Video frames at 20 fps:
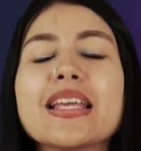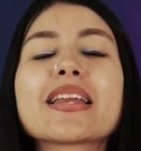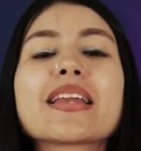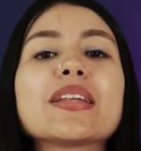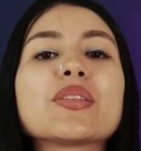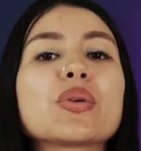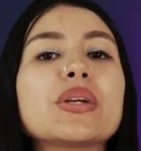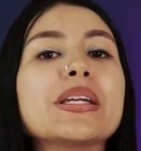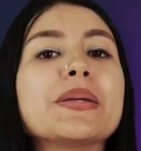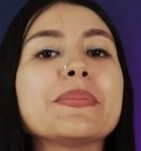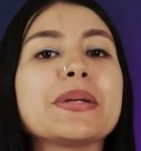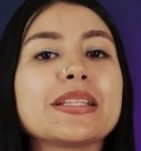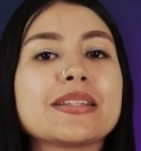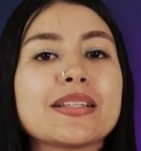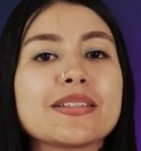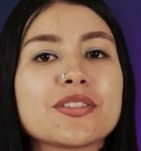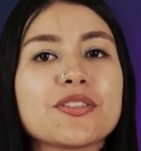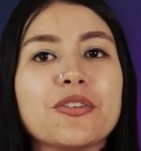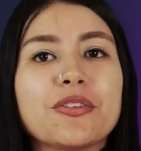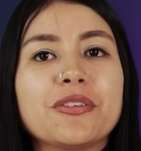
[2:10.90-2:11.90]
y
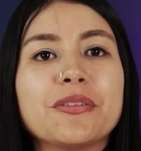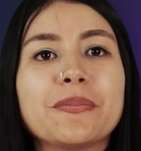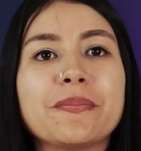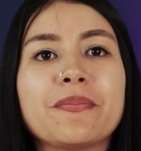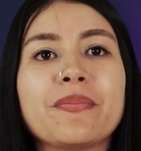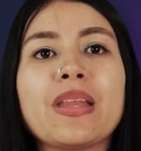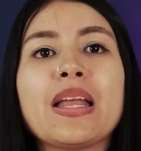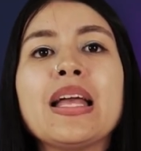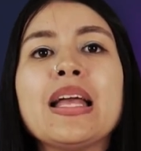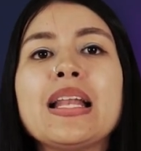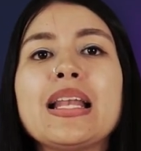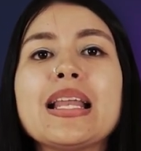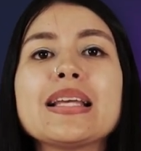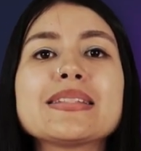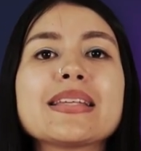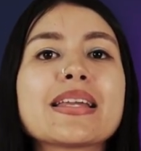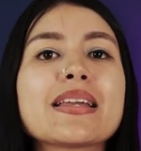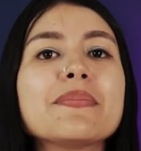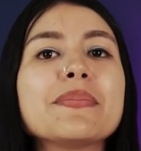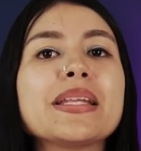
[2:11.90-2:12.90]
retroalimentación.
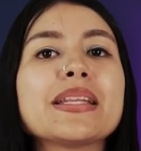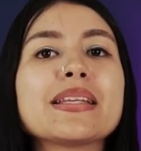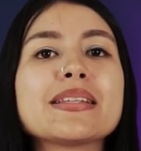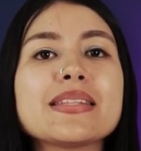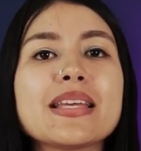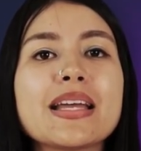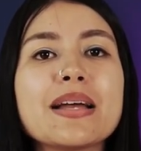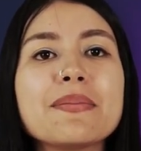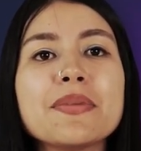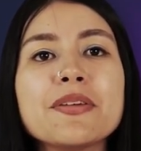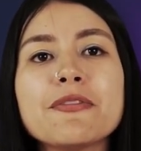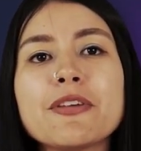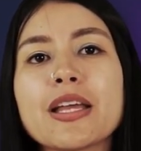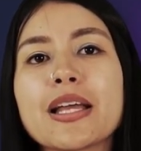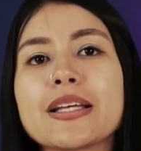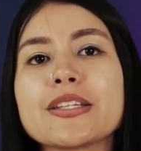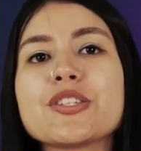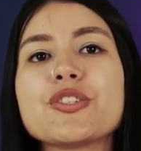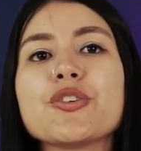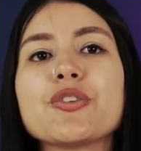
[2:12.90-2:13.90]
Las herramientas de
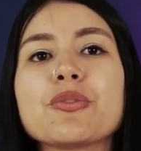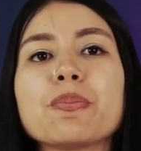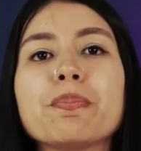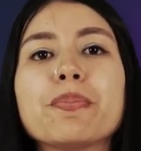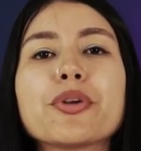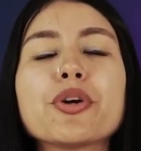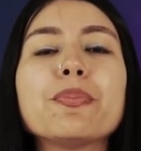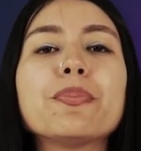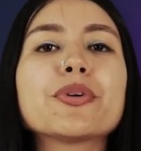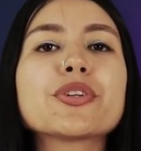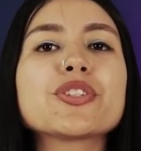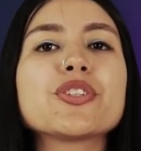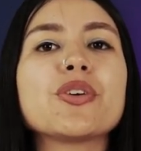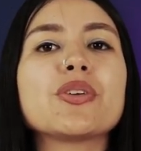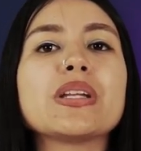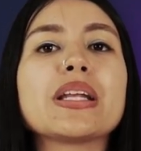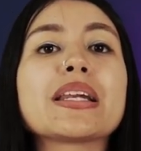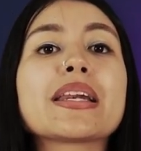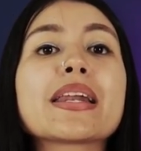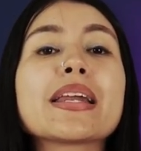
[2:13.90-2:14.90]
gamificación
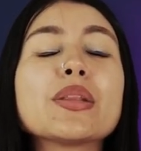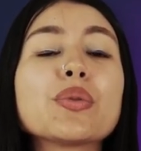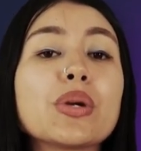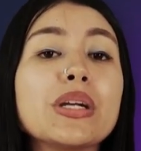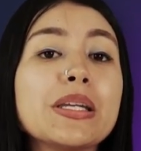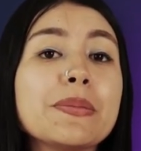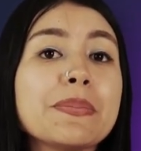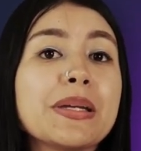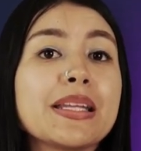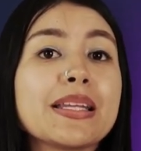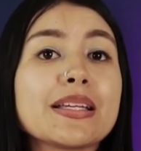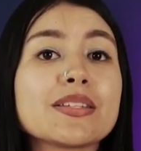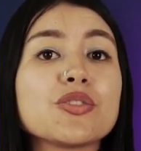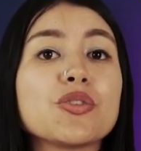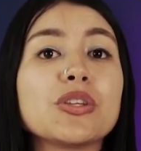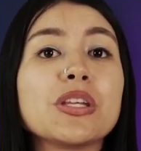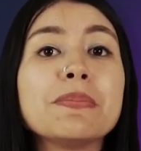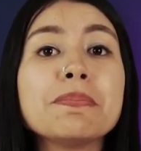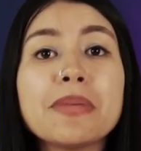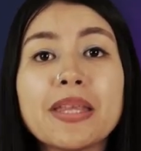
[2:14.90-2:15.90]
proporcionan
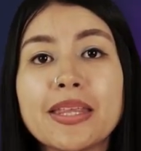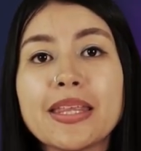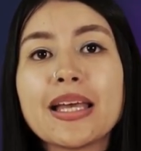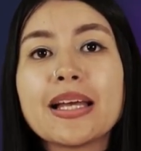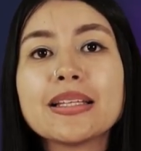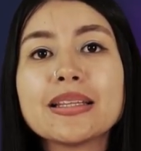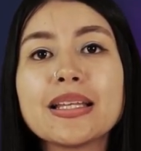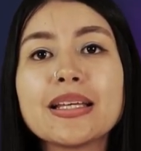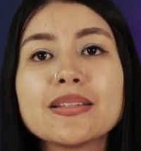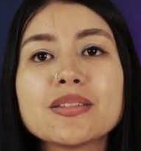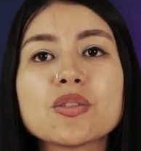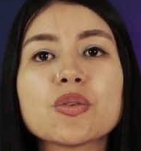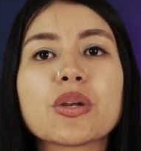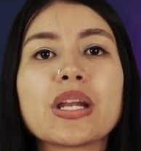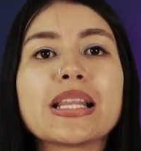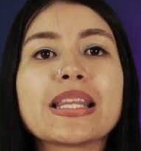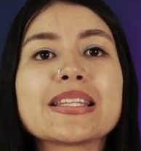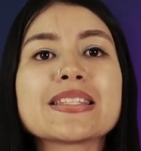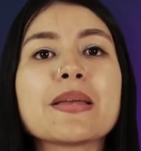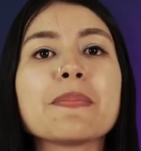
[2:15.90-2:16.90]
retroalimentación inmediata
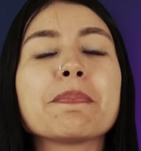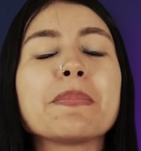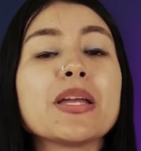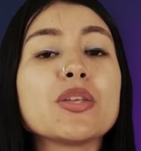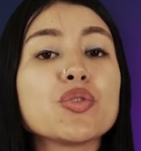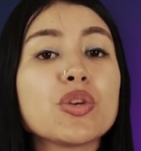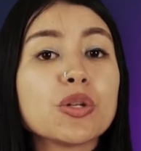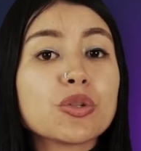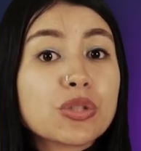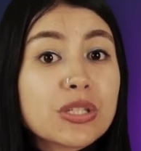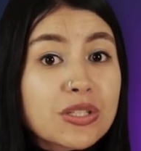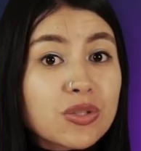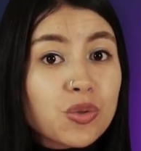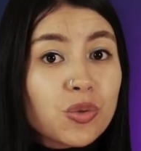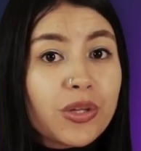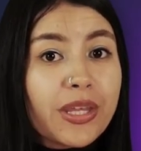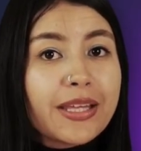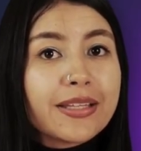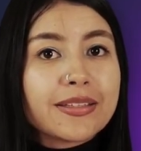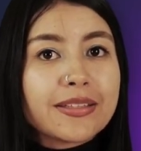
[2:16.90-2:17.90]
sobre el desempeño de los
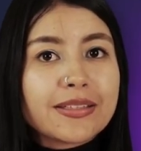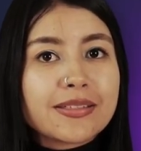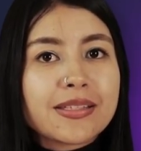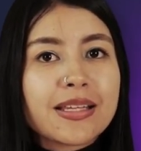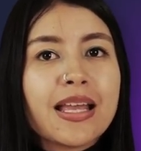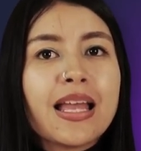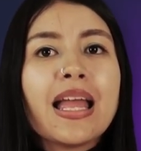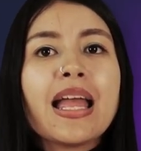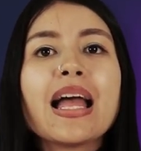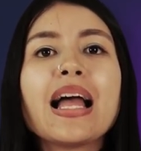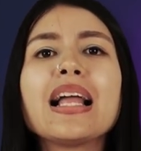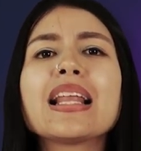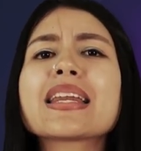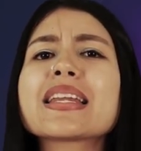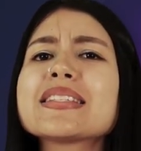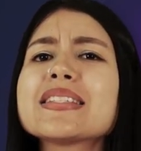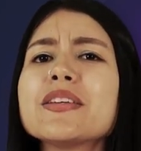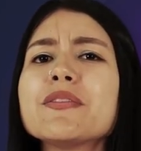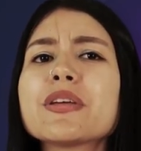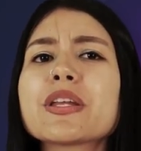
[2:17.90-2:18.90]
estudiantes, al
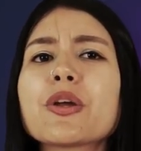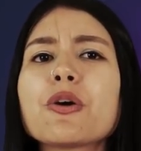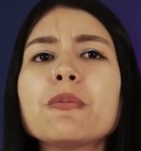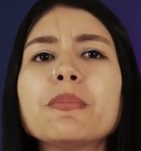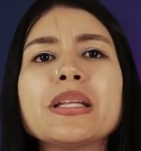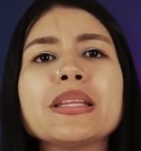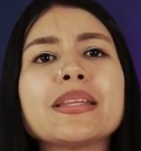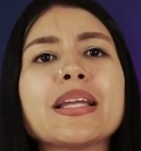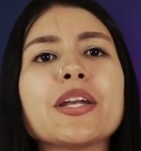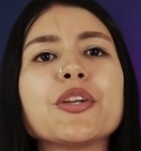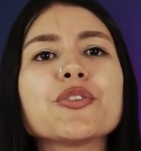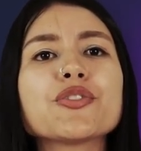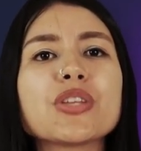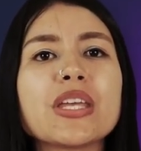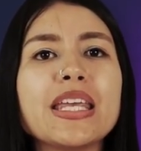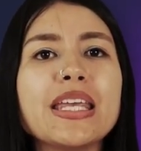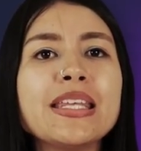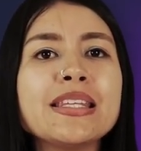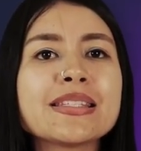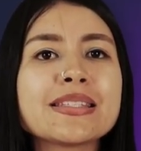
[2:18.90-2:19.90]
recibir comentarios